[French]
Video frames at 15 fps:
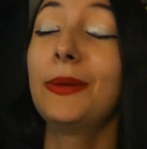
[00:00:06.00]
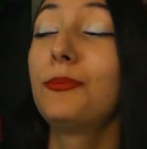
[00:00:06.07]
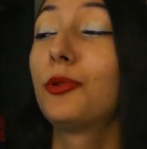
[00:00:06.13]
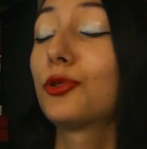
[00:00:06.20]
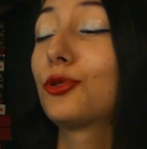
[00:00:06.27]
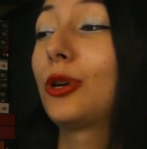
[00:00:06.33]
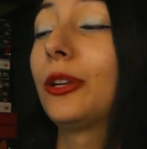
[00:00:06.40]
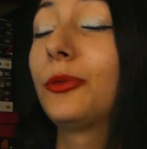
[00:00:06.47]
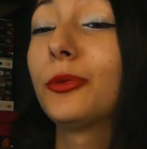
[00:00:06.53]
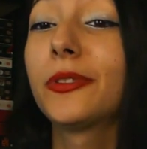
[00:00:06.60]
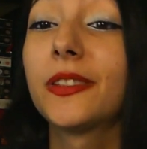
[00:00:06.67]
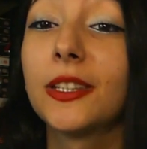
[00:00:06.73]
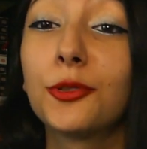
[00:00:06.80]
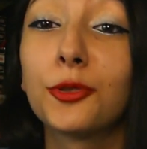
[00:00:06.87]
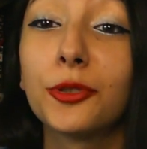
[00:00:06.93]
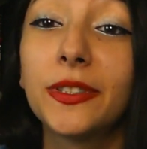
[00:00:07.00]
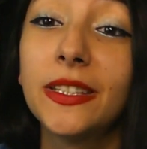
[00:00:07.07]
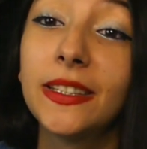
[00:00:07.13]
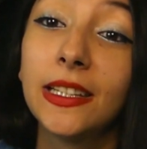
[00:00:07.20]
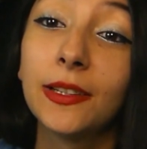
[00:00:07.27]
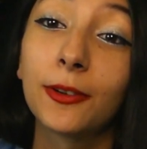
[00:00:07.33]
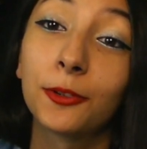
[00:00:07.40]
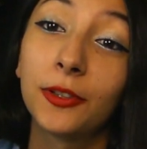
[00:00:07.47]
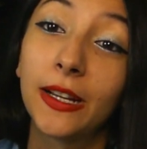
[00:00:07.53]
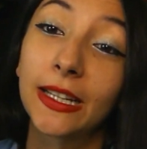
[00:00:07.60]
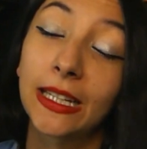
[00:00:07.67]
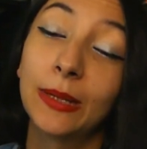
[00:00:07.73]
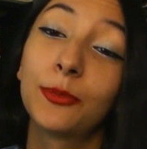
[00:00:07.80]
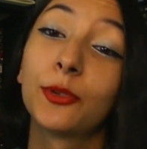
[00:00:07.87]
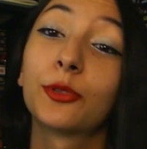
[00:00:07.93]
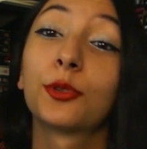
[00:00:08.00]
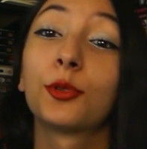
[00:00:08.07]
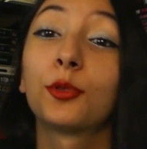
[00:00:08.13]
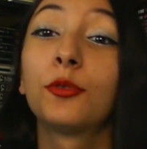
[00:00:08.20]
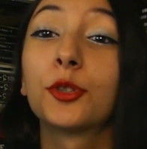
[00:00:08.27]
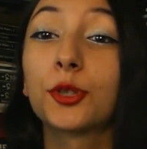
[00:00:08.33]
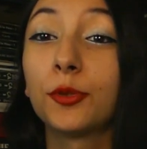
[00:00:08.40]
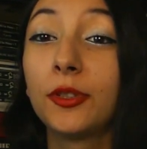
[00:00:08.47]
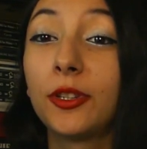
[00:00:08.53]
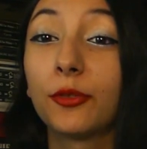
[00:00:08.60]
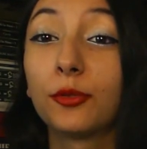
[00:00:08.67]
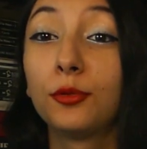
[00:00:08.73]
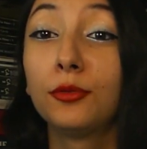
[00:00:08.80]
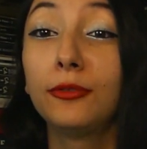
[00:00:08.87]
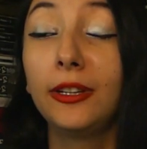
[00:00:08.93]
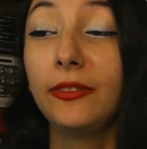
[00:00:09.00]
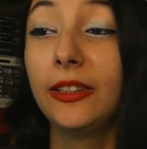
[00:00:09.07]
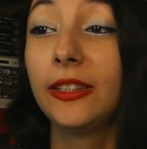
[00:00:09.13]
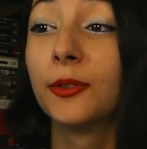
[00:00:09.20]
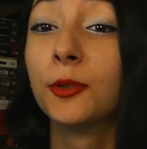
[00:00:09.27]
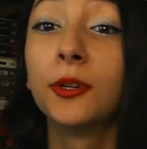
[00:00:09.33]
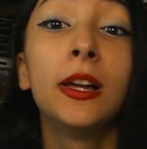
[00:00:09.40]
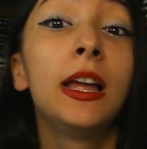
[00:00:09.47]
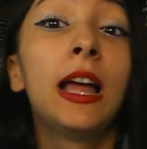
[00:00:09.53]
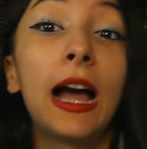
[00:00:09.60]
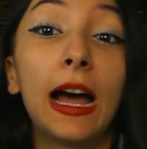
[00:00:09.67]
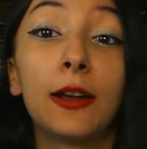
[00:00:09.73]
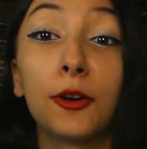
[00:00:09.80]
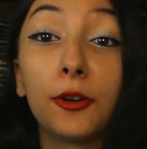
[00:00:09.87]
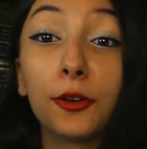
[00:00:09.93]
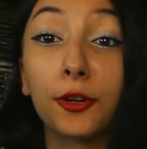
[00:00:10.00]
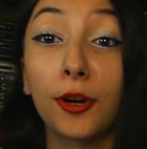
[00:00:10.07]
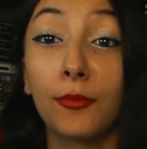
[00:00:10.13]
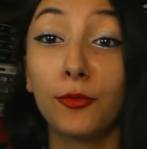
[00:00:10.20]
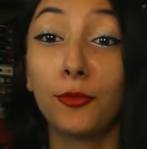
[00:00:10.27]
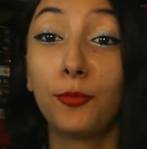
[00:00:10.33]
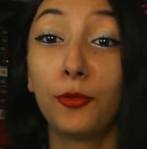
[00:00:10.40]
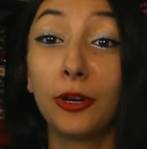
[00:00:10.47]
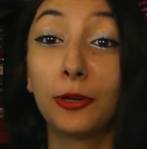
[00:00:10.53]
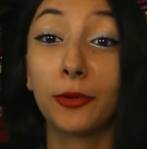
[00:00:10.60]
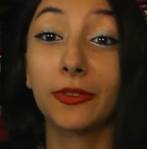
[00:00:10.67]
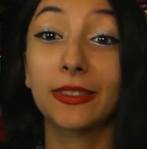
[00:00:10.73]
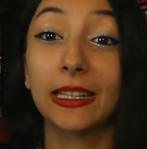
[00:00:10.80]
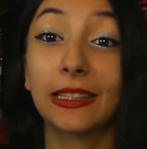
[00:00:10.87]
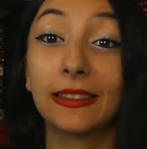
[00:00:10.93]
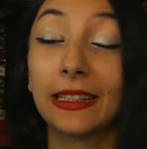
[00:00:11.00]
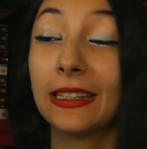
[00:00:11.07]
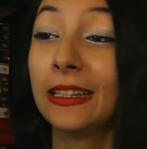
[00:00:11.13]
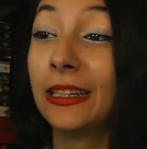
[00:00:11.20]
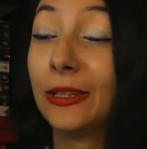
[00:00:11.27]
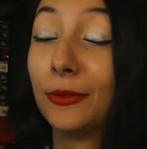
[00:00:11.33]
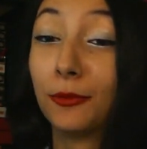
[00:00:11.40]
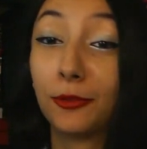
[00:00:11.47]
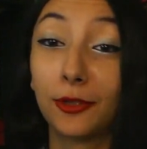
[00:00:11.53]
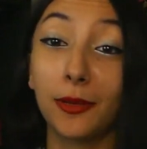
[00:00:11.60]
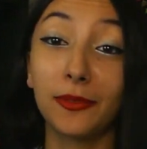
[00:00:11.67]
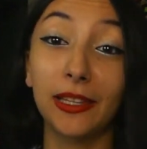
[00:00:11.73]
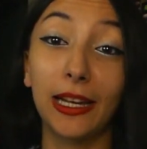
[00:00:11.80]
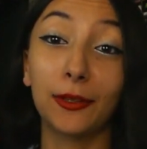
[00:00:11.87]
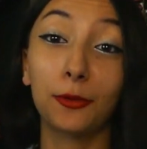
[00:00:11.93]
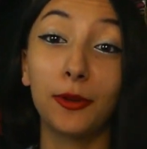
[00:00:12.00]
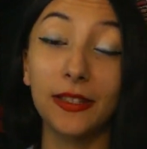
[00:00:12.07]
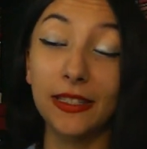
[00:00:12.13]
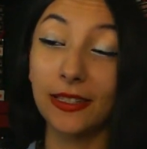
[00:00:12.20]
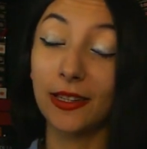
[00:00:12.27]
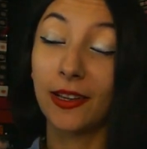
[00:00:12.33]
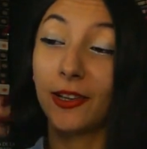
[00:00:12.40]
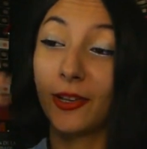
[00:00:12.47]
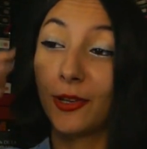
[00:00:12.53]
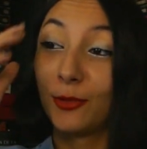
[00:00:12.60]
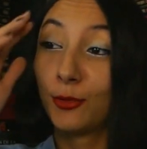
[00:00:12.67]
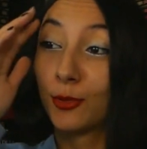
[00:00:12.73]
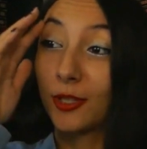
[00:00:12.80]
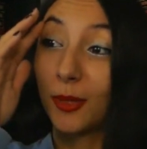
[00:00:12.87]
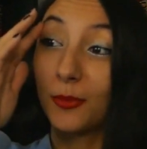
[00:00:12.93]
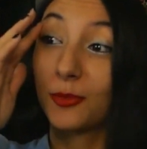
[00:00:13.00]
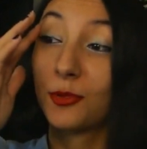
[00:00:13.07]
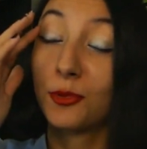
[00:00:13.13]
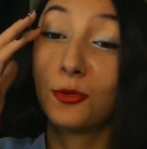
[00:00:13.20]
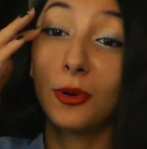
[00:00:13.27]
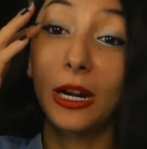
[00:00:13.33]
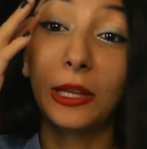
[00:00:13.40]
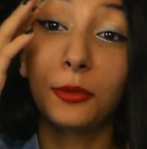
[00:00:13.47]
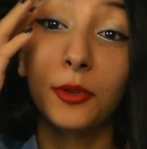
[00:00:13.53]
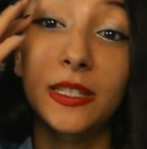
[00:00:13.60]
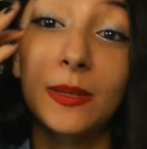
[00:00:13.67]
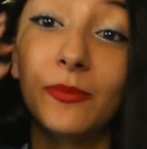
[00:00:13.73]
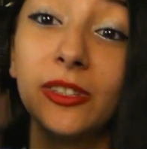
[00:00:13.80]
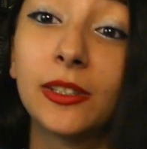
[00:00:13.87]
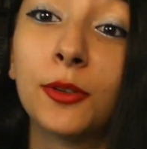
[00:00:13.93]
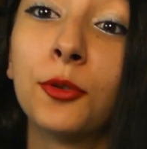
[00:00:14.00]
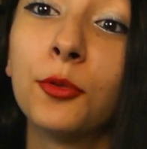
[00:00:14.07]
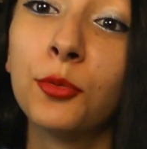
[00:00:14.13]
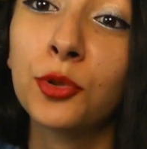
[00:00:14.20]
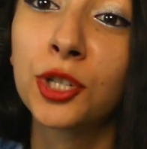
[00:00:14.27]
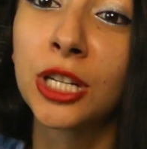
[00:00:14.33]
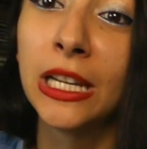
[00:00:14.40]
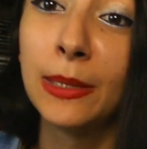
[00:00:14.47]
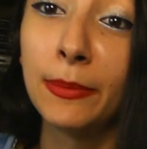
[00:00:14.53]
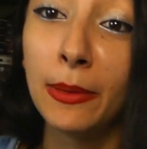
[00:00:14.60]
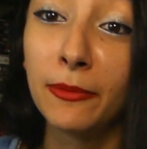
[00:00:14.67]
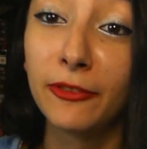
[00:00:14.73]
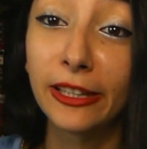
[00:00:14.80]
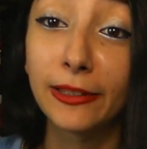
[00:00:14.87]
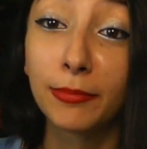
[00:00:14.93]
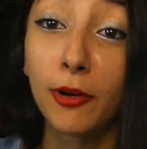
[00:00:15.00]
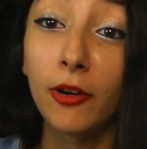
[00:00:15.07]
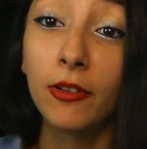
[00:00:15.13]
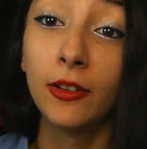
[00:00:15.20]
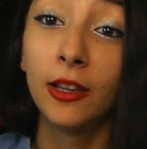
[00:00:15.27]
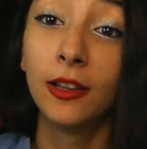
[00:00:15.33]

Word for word: bonjour à tous, c'est Jody des Livres de la Crypte. On se retrouve aujourd'hui dans une nouvelle vidéo. Alors, comme vous pouvez le constater, nous sommes, à la troisième, euh, nous sommes du coup à la troisième vidéo où j'ai les mêmes vêtements